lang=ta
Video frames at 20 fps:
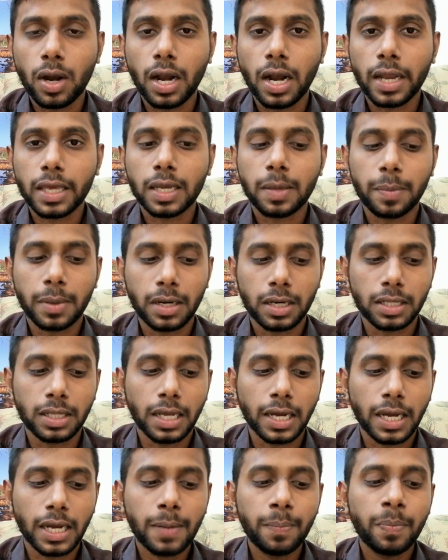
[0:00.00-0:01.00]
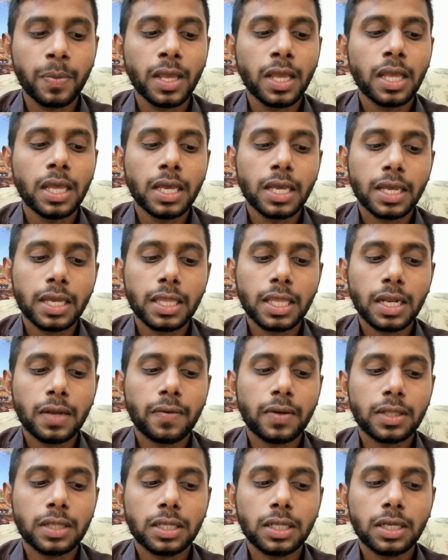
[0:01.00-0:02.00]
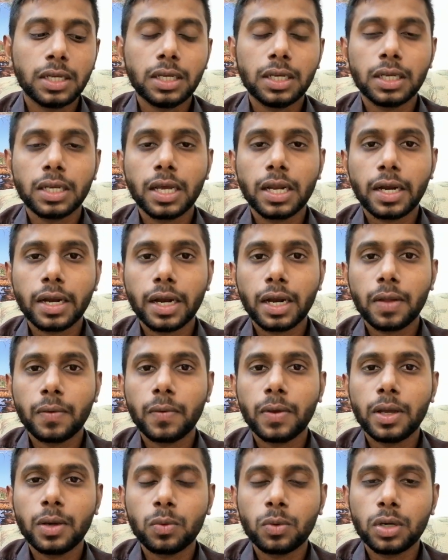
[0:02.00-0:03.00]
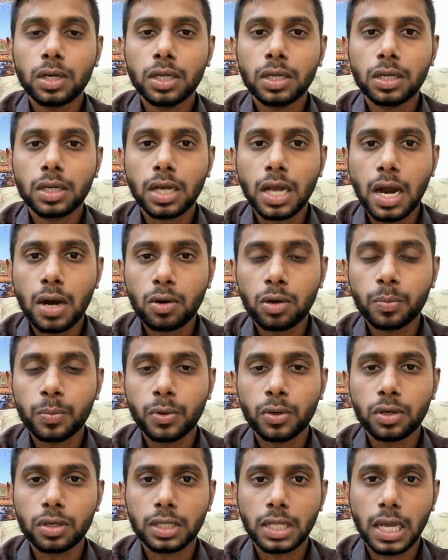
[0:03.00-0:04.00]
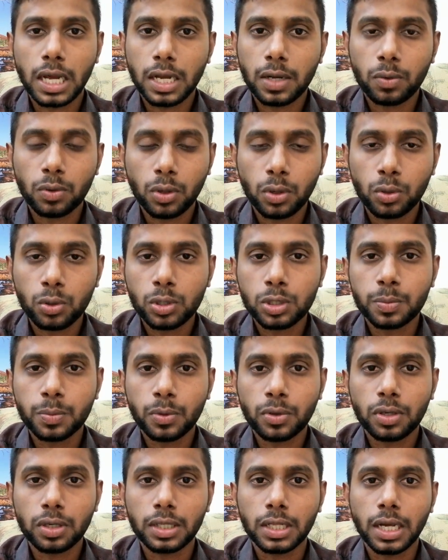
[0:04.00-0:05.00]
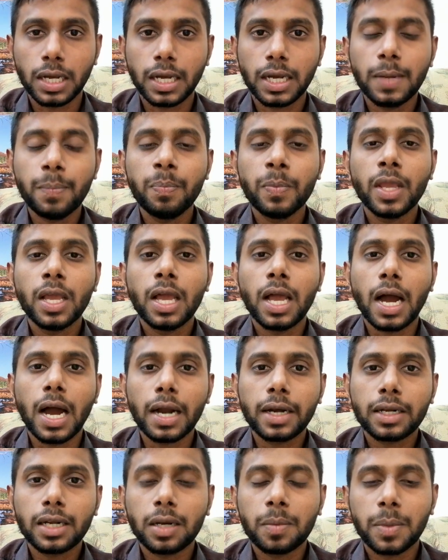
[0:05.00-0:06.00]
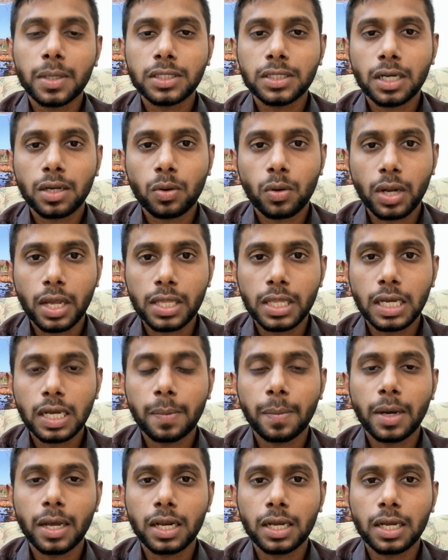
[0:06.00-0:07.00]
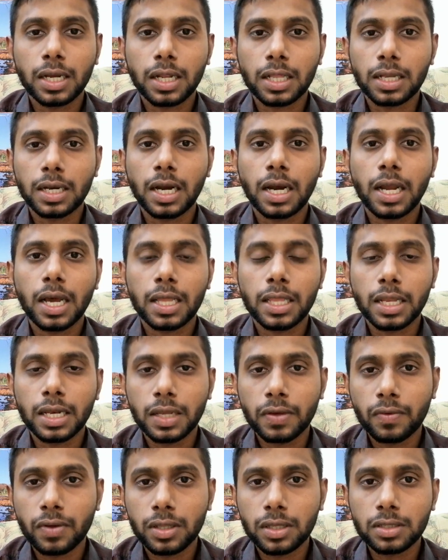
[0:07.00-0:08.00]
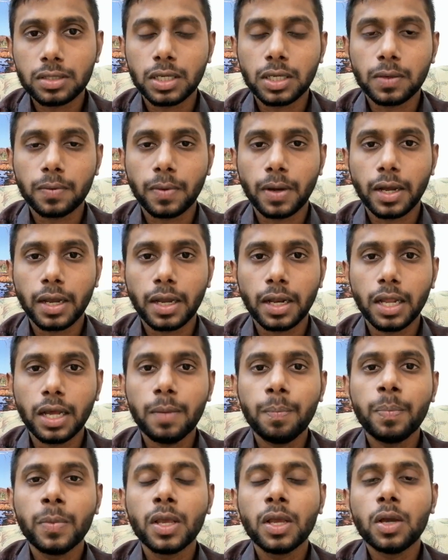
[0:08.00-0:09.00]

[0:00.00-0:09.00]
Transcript: அவங்க அழைக்கப்பட்டிருந்தாங்க இதில் வந்து ஏற்கனவே ஒரு கானூன் போட்டிருந்தாங்க ஒரு ரூல்ஸ் போட்டிருந்தாங்க ஆட்கள் பற்றாக்குறை அதிகமாக இருக்கிறதுனால அதை நிவர்த்தி செய்யும் வகையில்